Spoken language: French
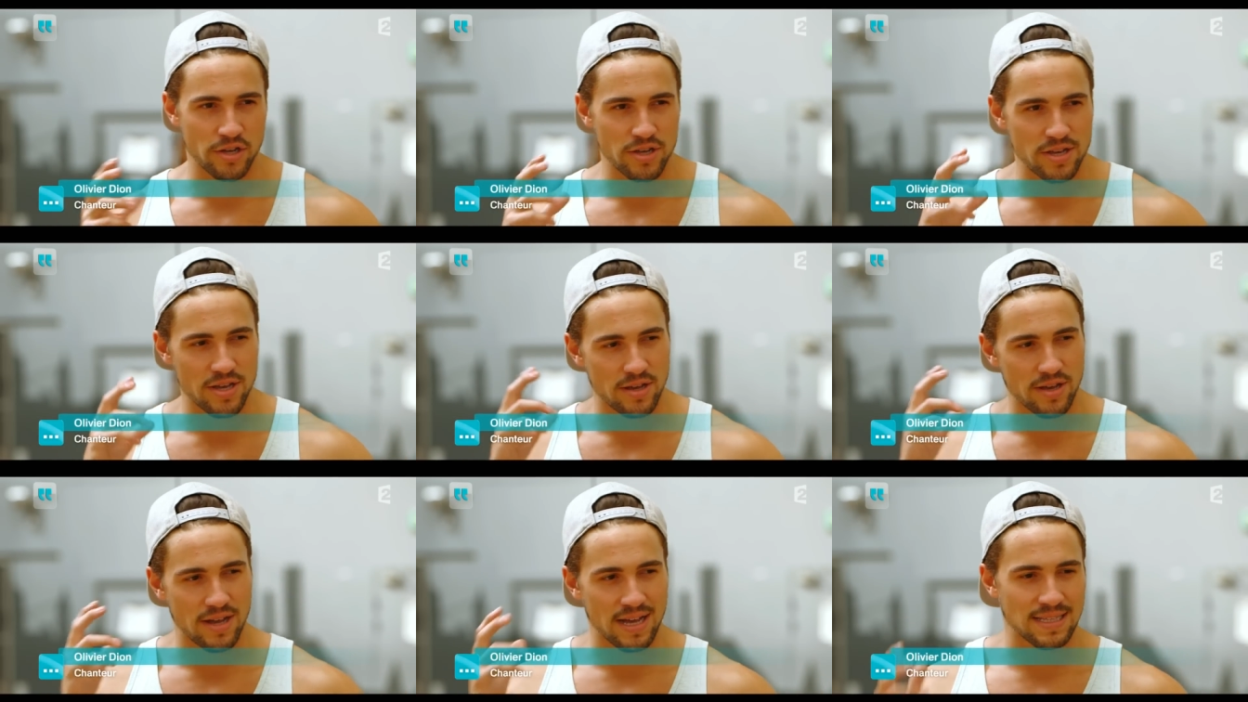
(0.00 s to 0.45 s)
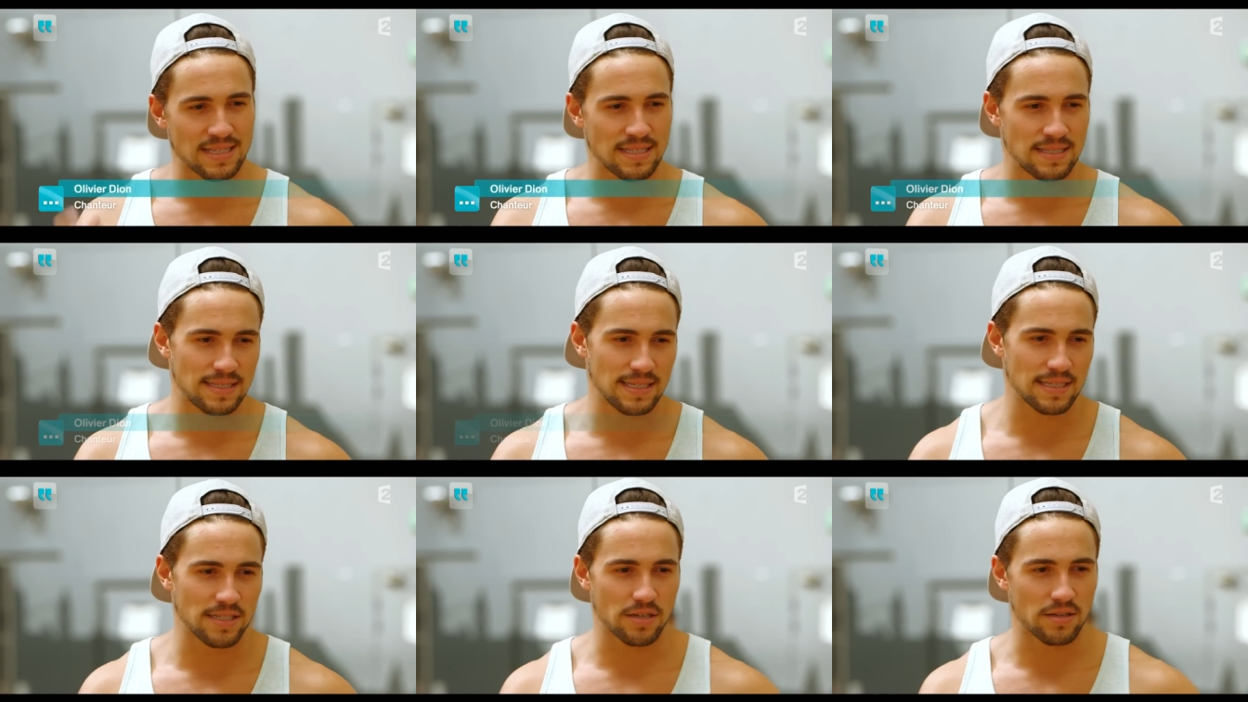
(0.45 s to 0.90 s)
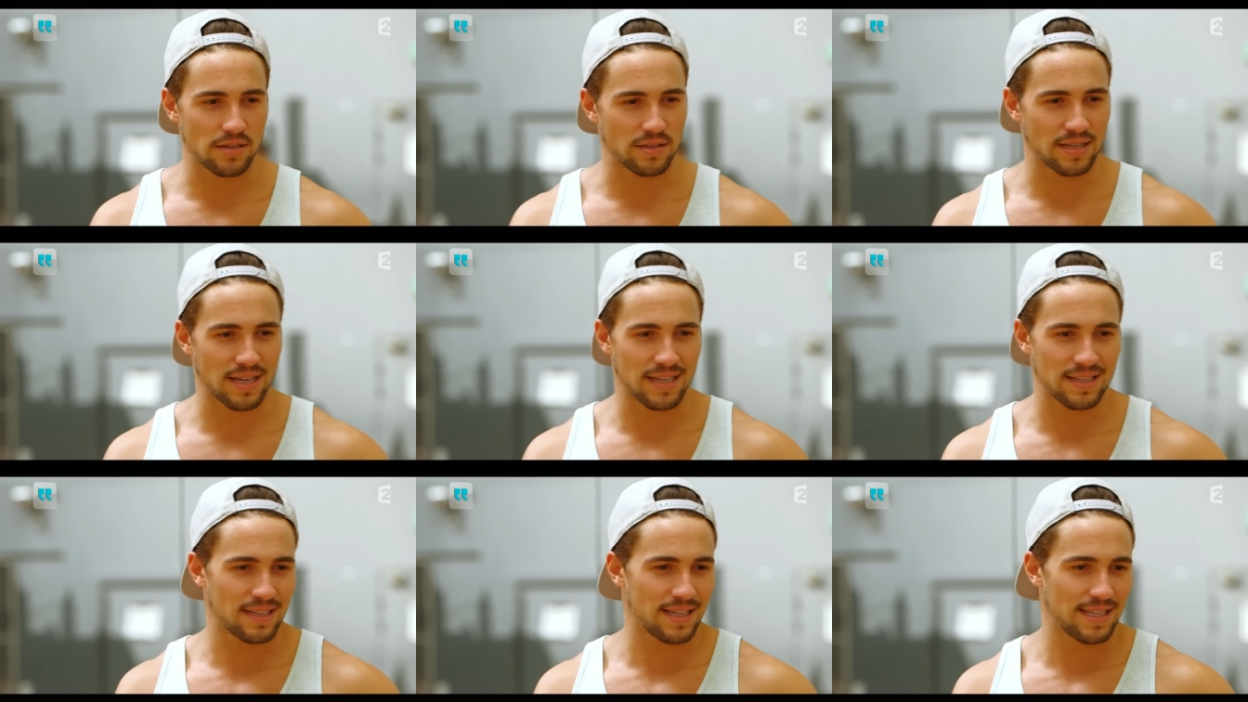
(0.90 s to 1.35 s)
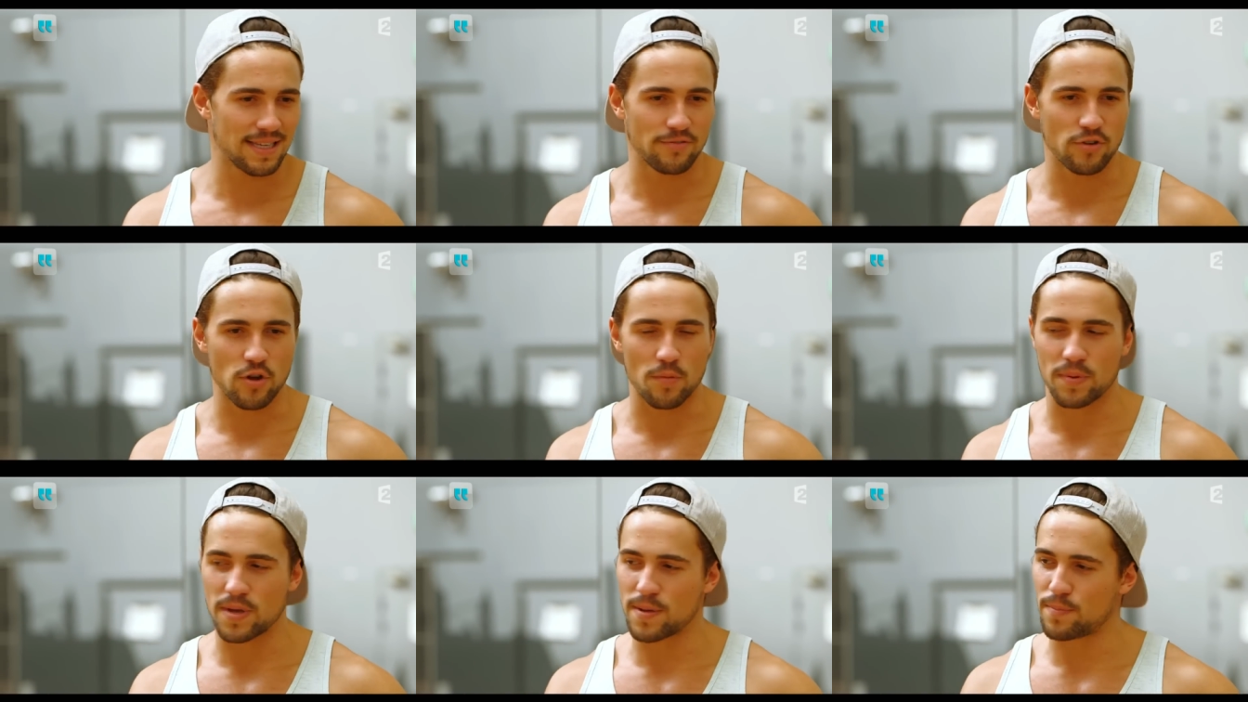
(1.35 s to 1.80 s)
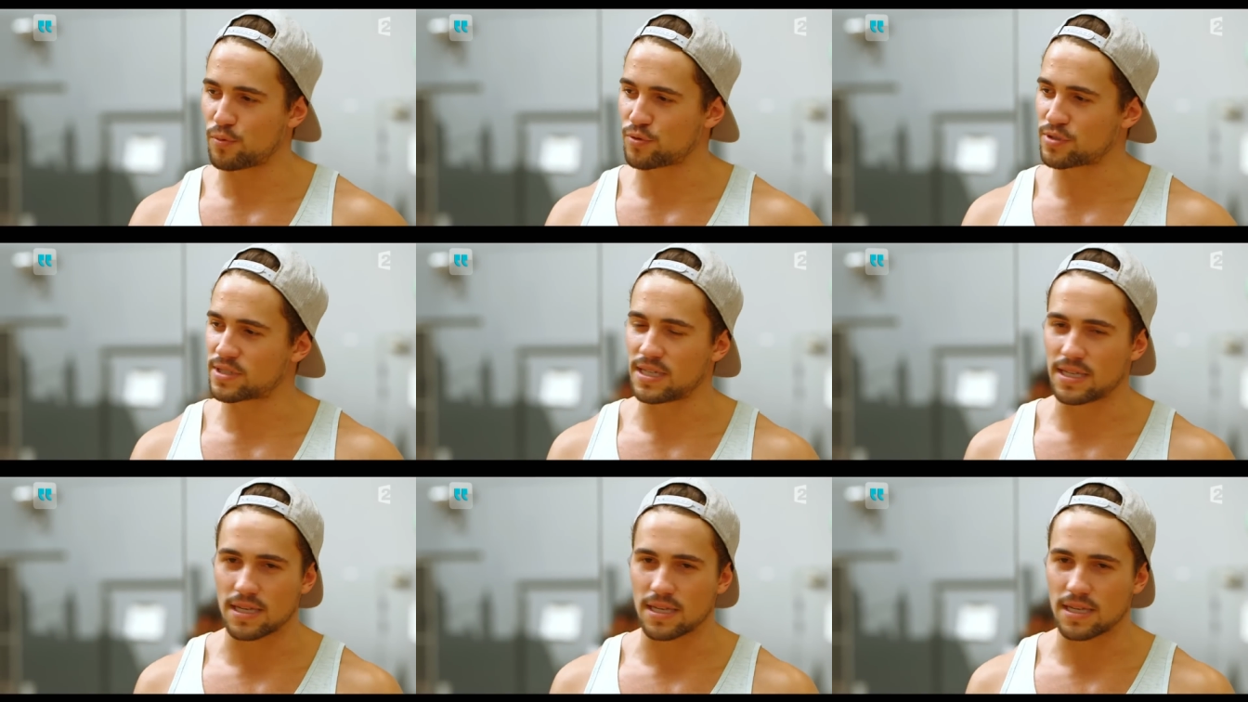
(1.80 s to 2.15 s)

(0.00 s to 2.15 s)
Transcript: un œil artistique très, très développé pour ce